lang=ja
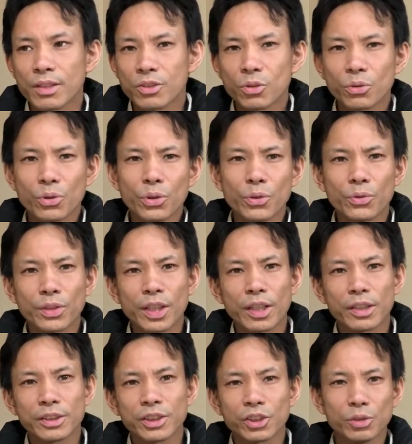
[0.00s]
そのよう
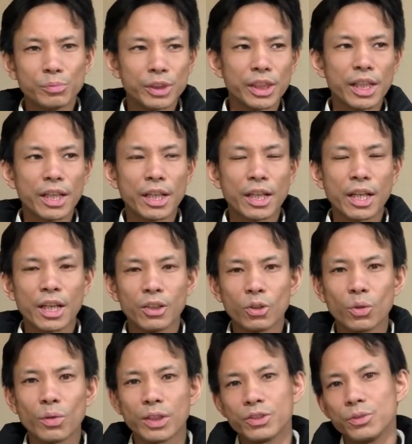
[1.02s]
な仕組みで、
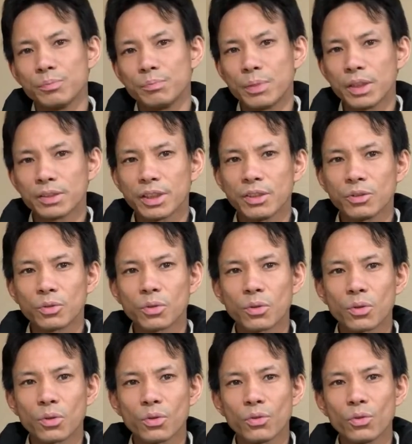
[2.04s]
脳は
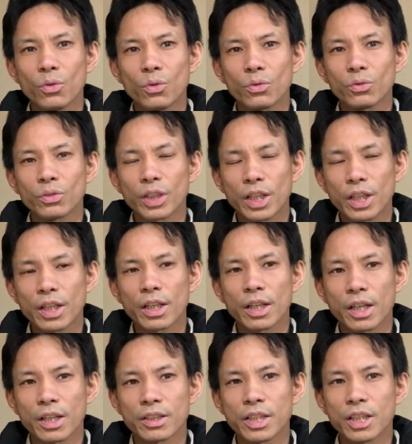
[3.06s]
10%
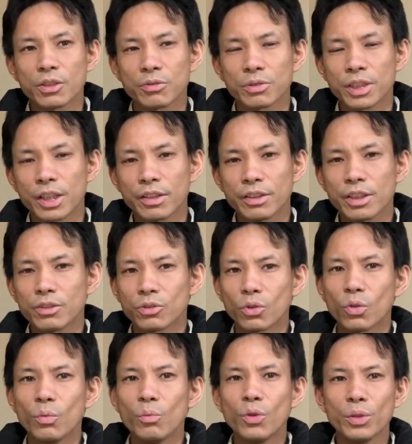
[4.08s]
で、制御されている
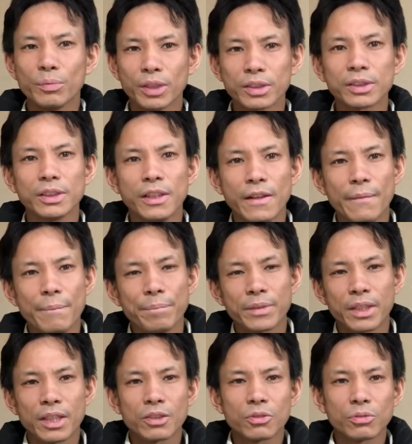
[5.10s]
と思います。
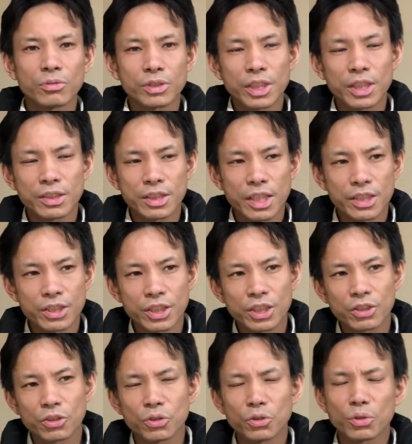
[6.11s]
でその潜在意
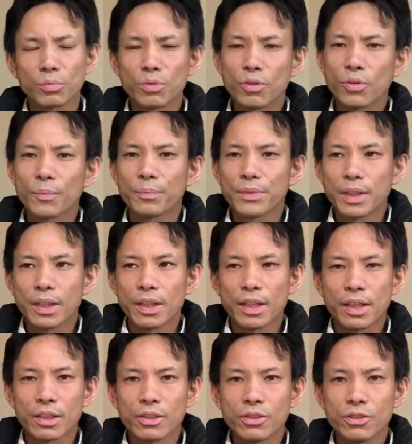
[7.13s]
識っていうのも
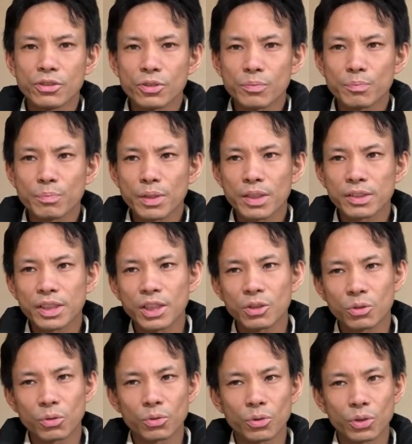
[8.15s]

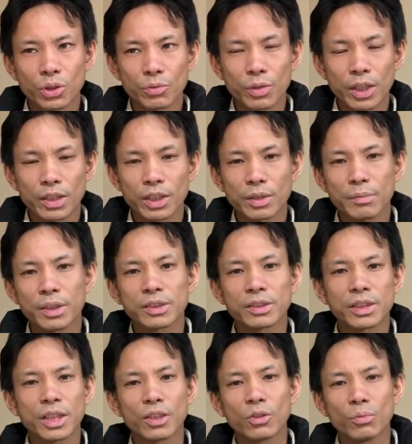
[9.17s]
90% と言われていま
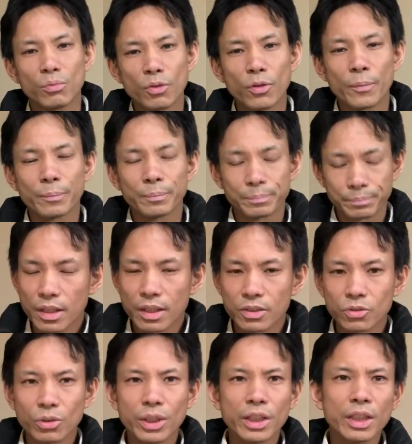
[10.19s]
すけれども、
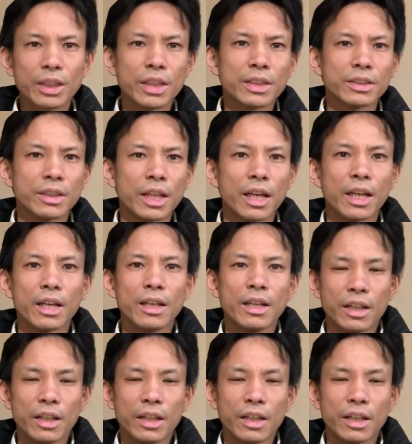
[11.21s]
それがですね